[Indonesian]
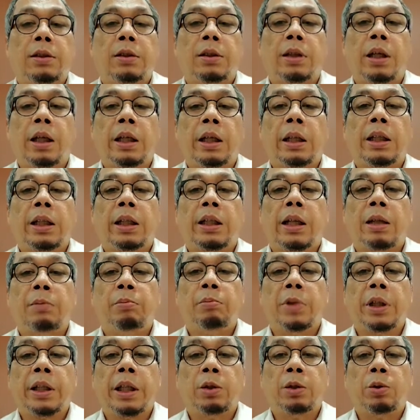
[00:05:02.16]
ya ini kan
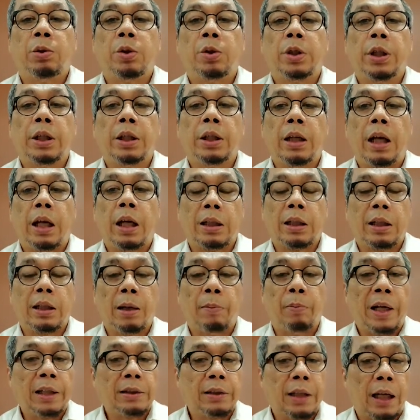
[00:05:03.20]
mengikuti
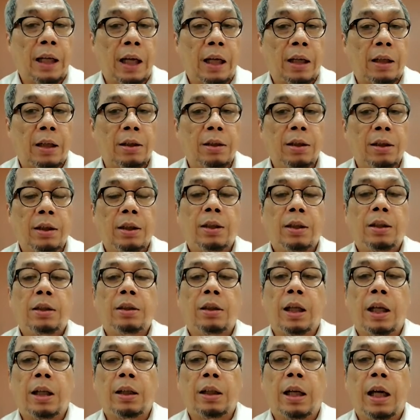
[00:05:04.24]
harga pasar
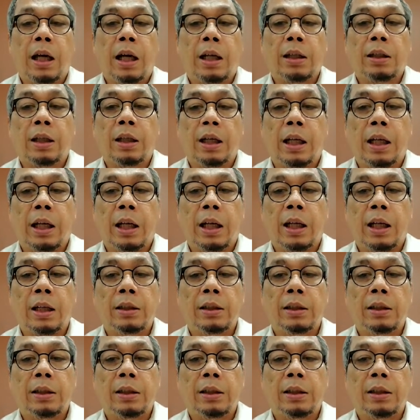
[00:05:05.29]
dan harga